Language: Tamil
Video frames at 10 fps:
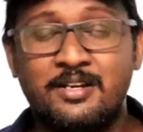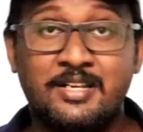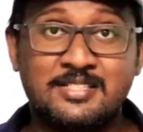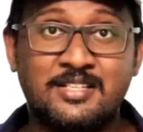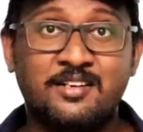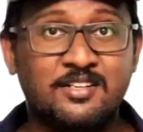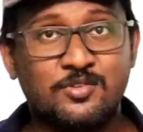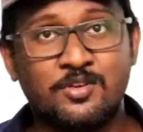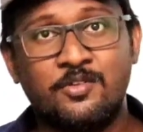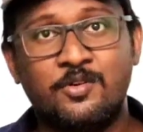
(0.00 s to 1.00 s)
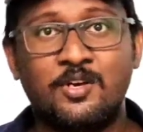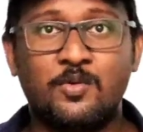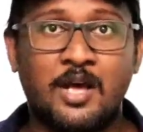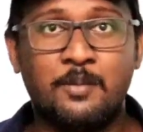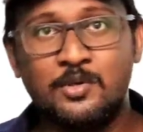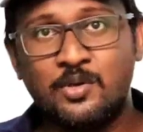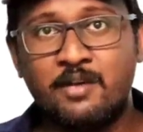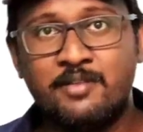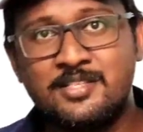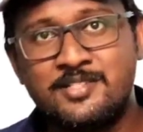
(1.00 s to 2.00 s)
டீசென்ட்னு சொல்கிறத விட ஒரு அபோவ்
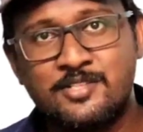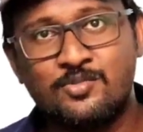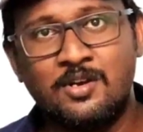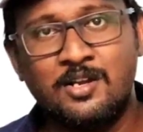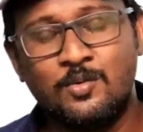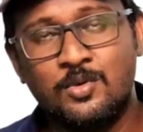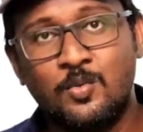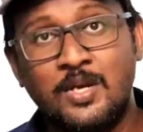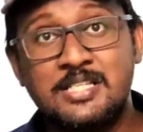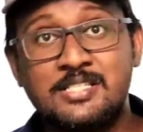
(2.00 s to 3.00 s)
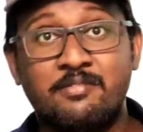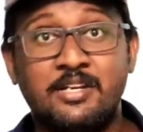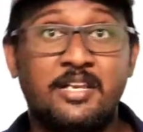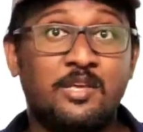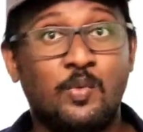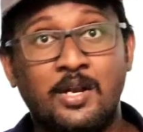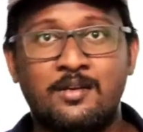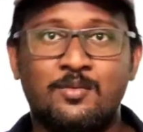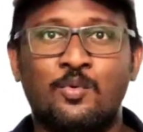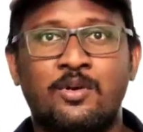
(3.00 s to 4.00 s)
ஆவரேஜ்னே சொல்லலாம் ஒரு ஒன் செவன்ட்டி ஒன்
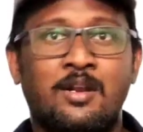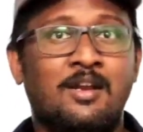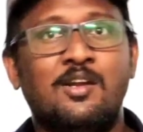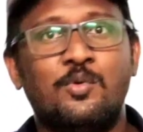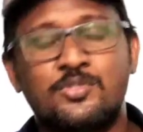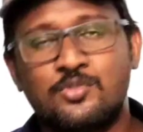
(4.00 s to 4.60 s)
ஒரு நல்ல ஒரு